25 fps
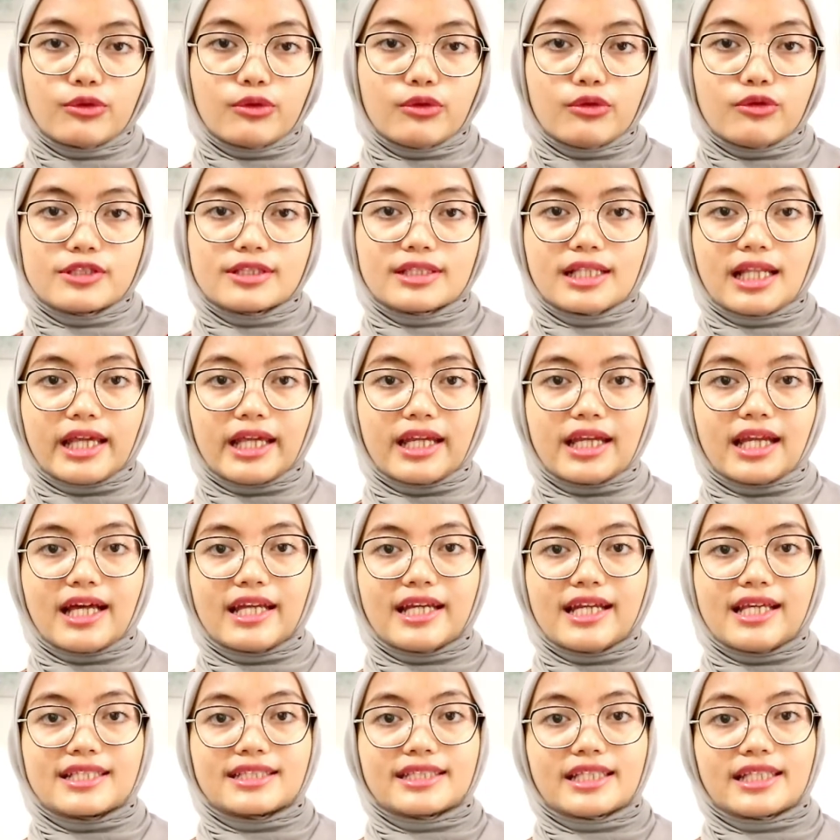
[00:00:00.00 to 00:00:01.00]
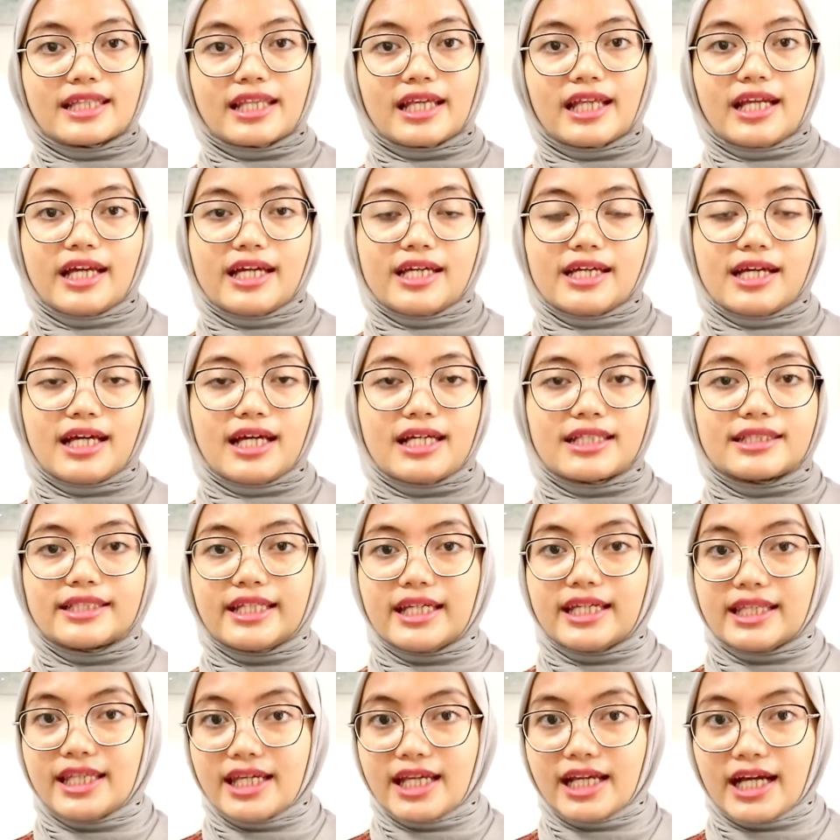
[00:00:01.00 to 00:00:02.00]
itu selain ada centella
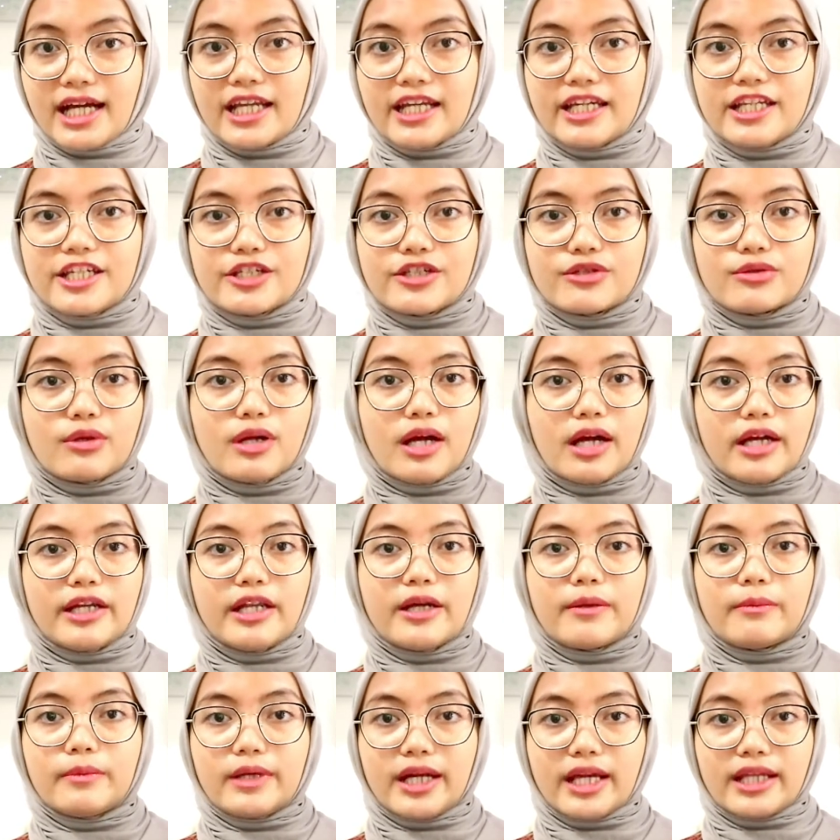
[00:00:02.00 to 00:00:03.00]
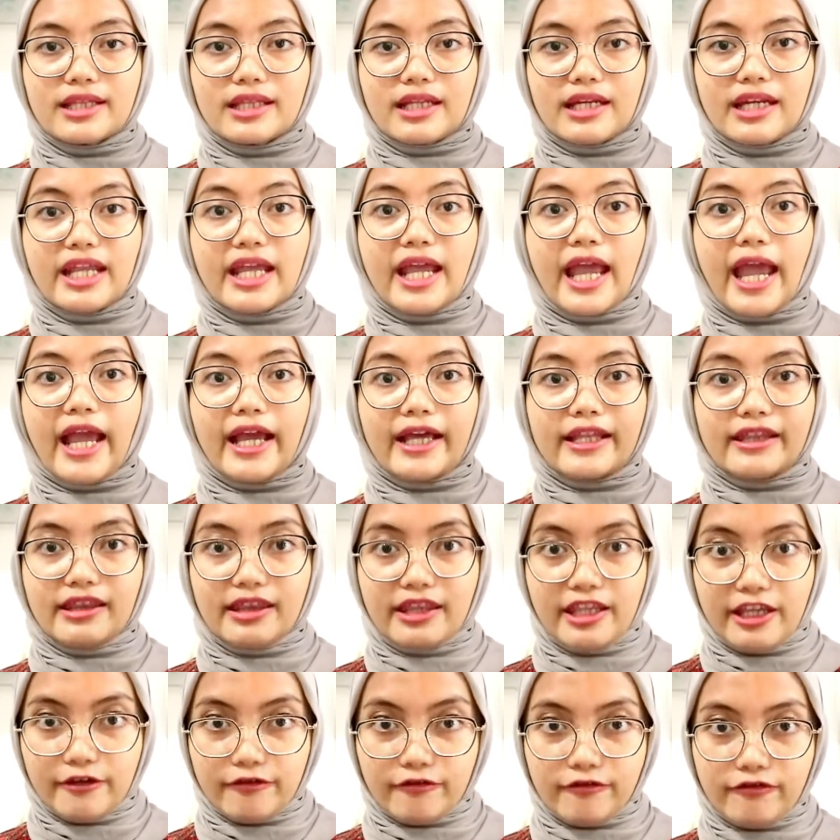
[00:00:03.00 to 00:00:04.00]
asiatica, dia juga ada brightening
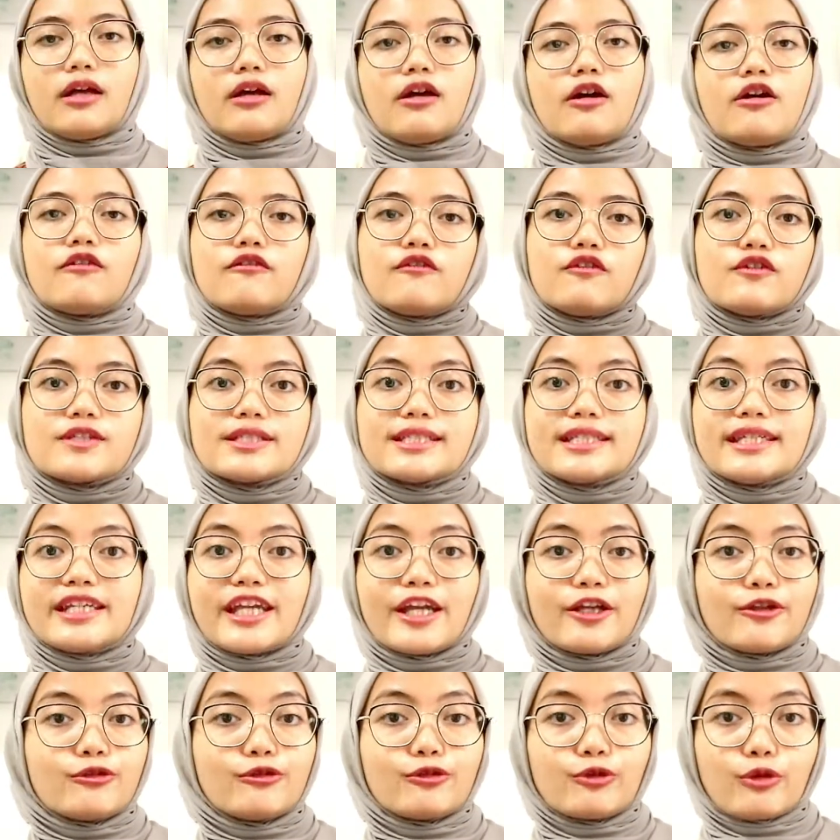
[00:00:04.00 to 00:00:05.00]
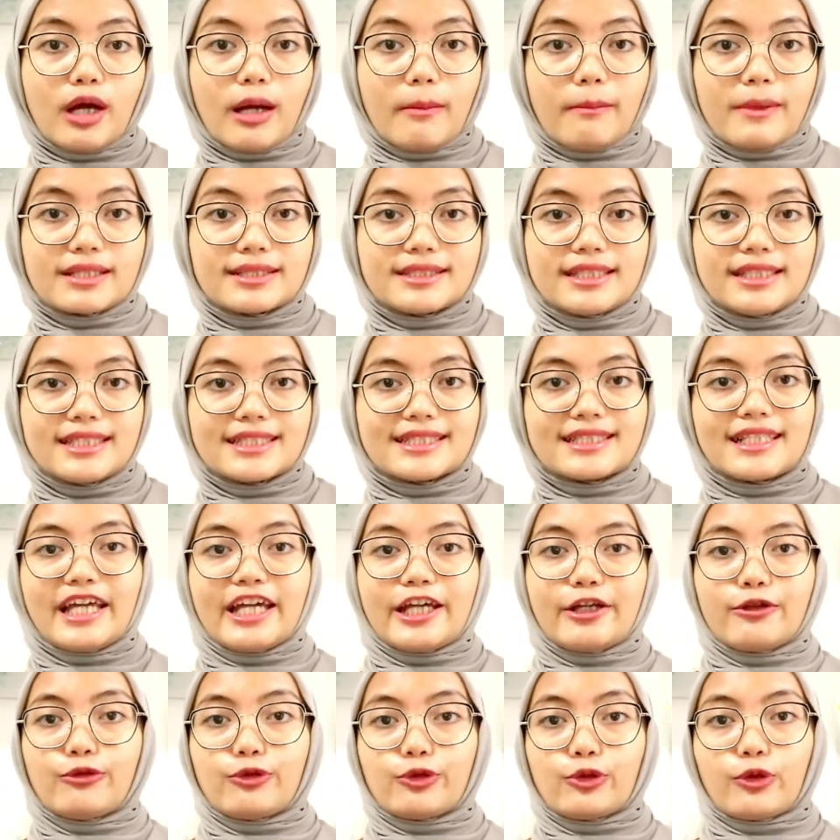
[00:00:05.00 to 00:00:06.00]
active fungsinya itu untuk apa sih
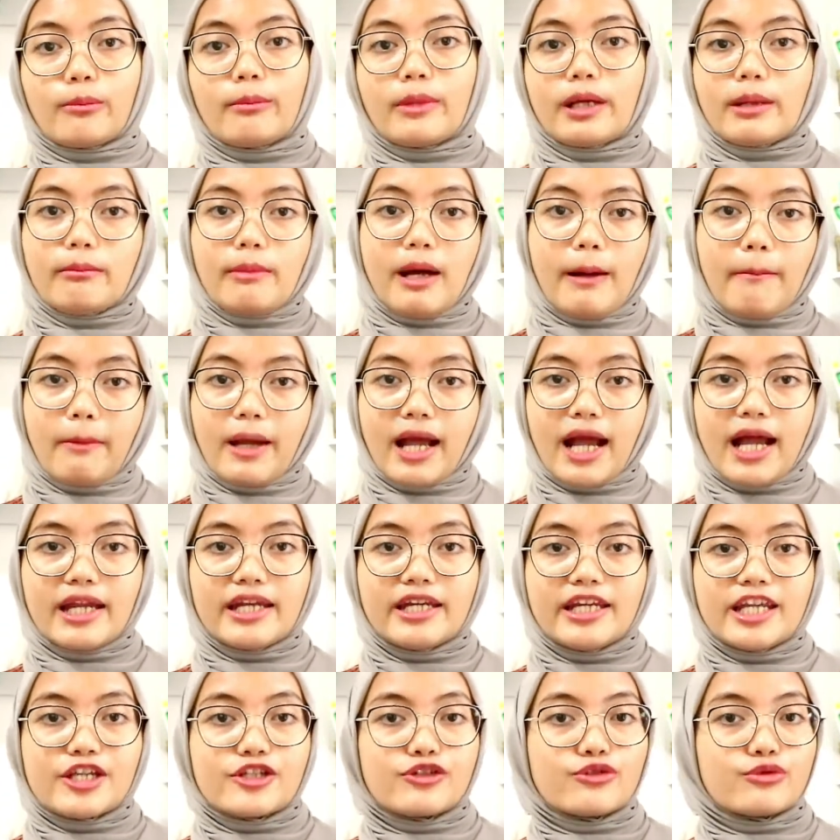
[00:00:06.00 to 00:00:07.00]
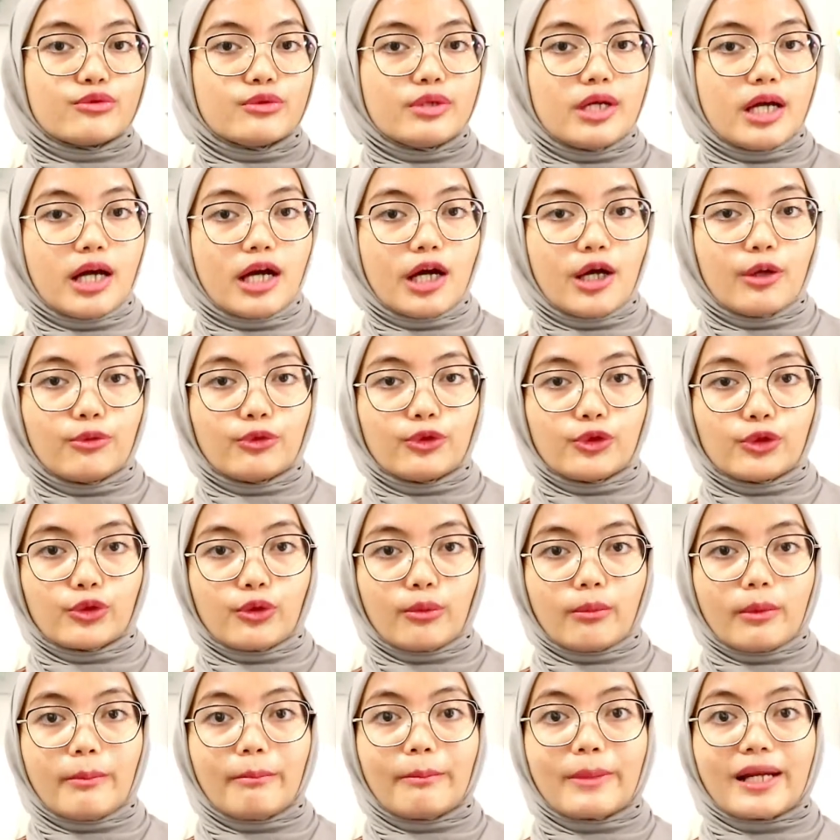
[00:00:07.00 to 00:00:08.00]
selain untuk melembabkan dia juga
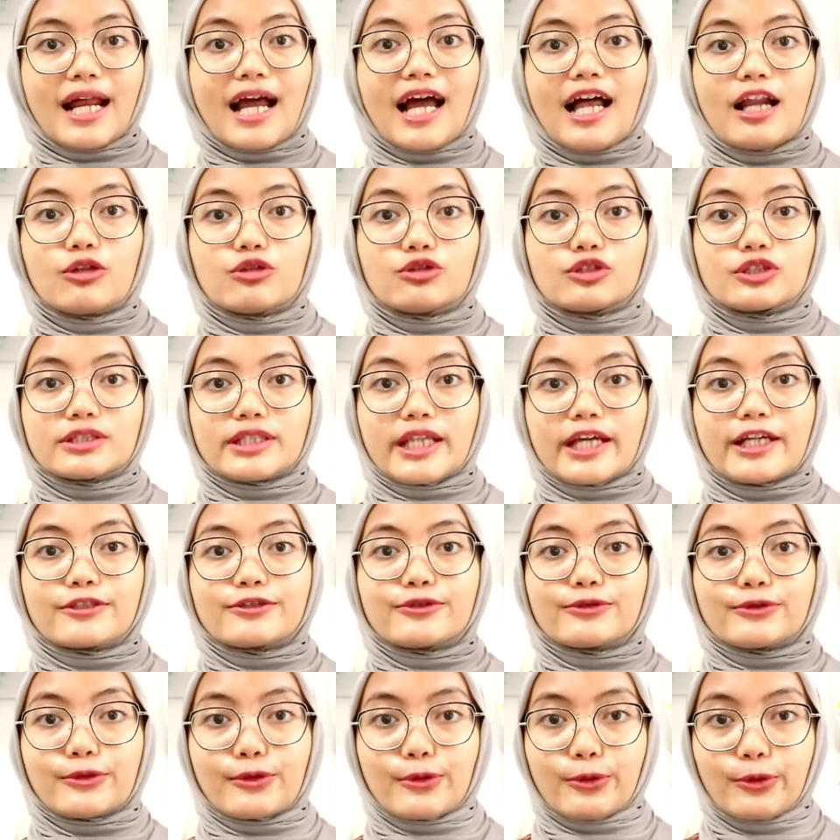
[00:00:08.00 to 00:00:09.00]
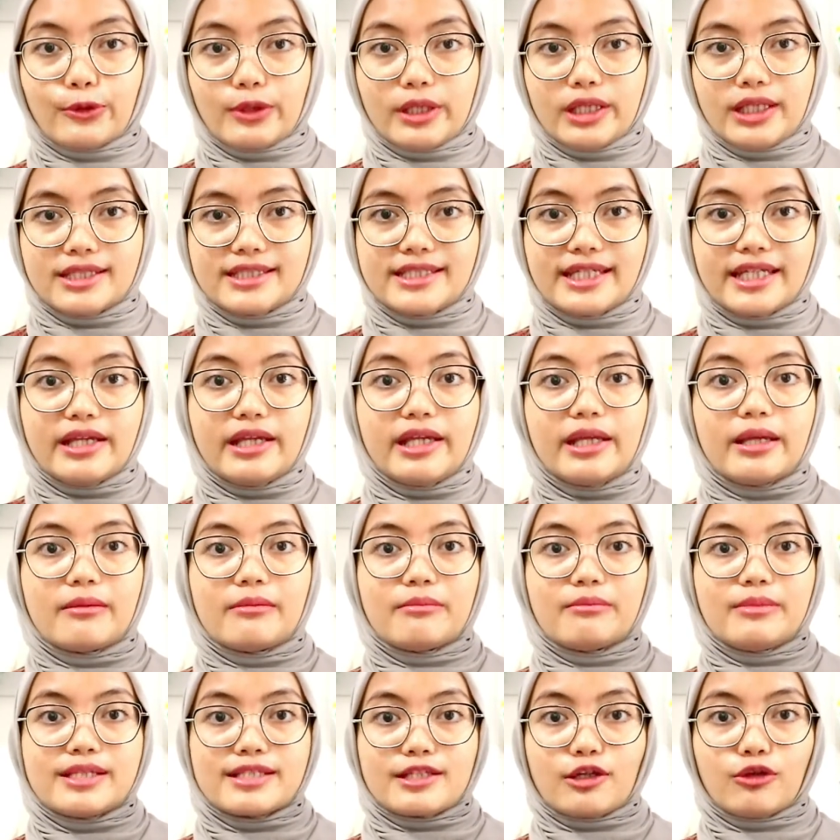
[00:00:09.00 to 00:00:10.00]
untuk memperhalus tekstur kulit jadi
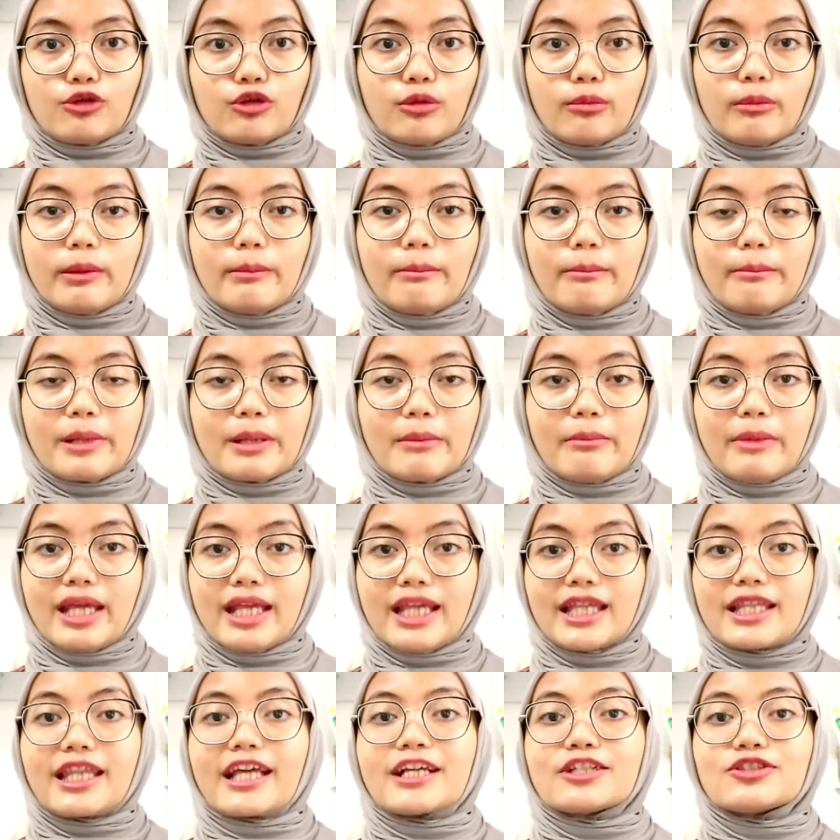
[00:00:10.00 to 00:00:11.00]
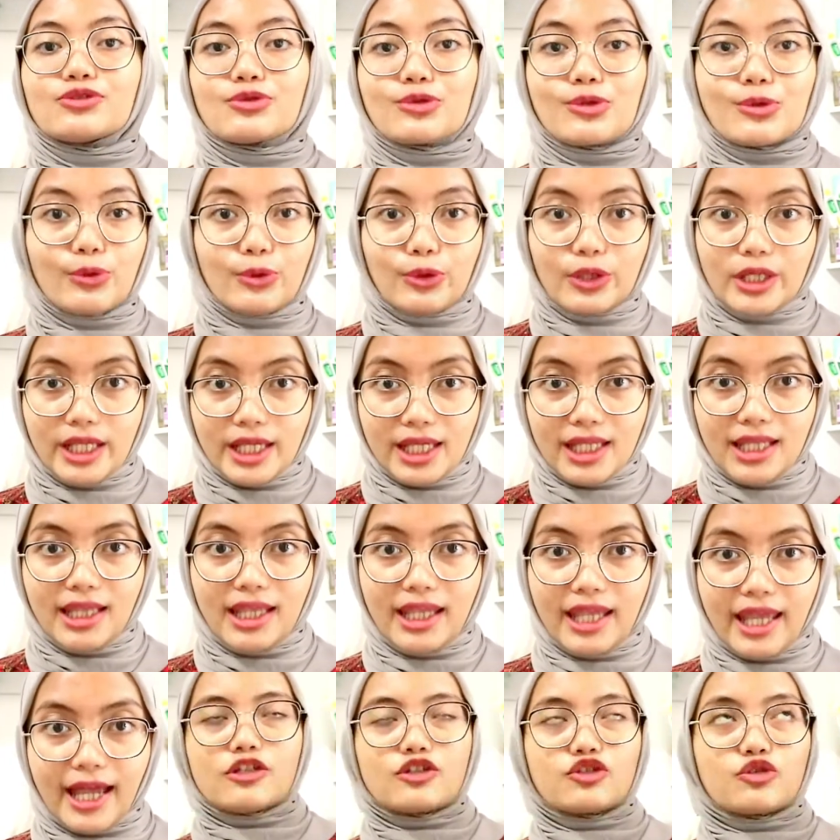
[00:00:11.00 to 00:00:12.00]
bisa untuk memperbaiki tekstur kulit
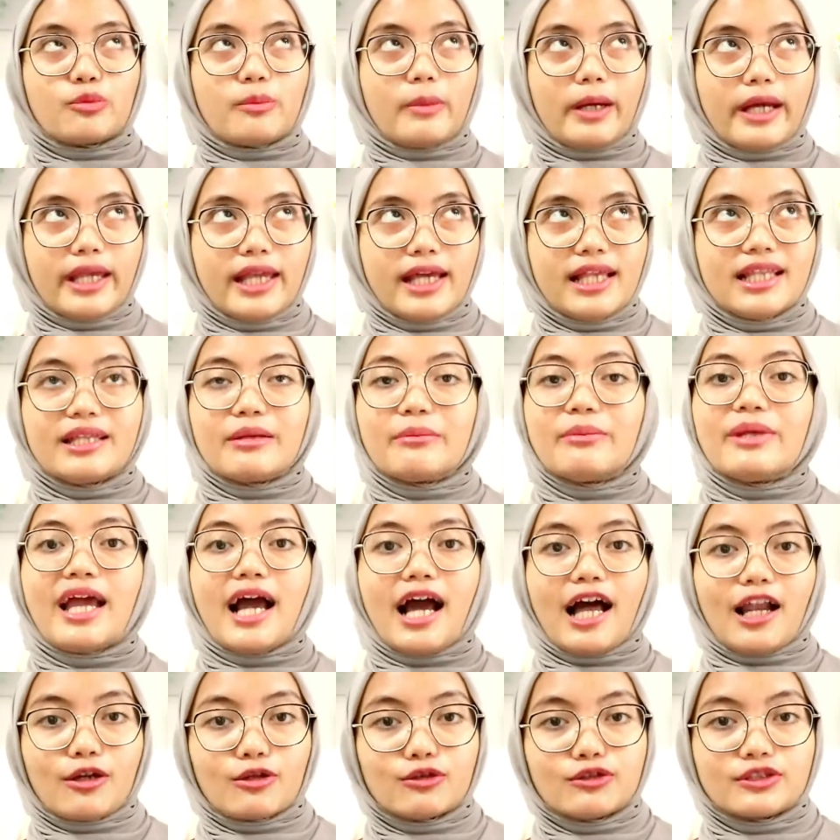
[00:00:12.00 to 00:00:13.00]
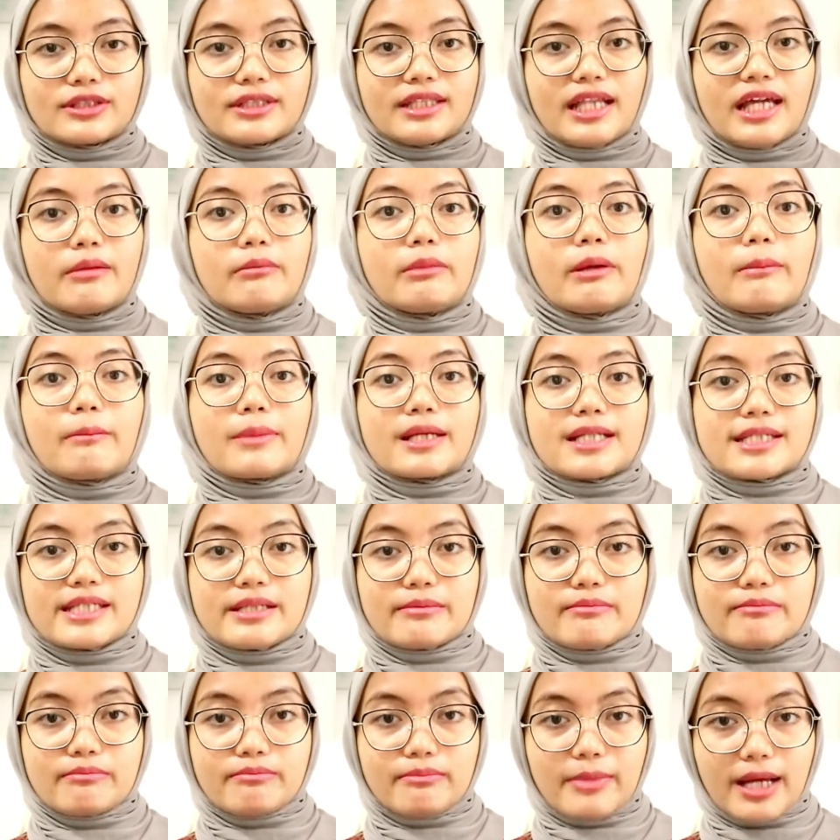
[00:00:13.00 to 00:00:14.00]
ya supaya lebih halus dan
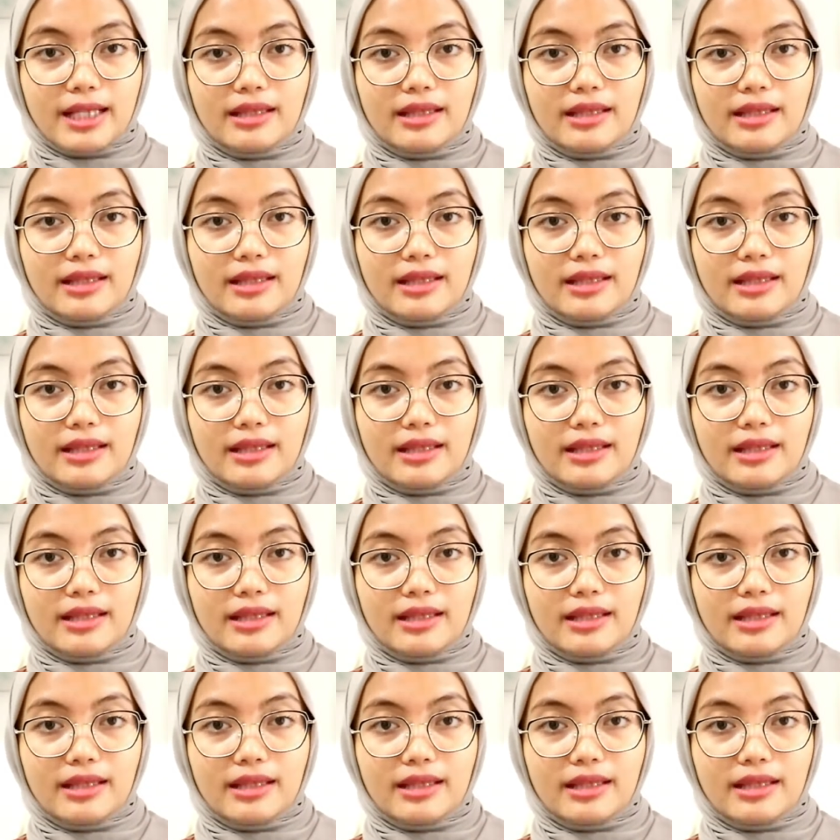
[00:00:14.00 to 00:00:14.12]
mempercepat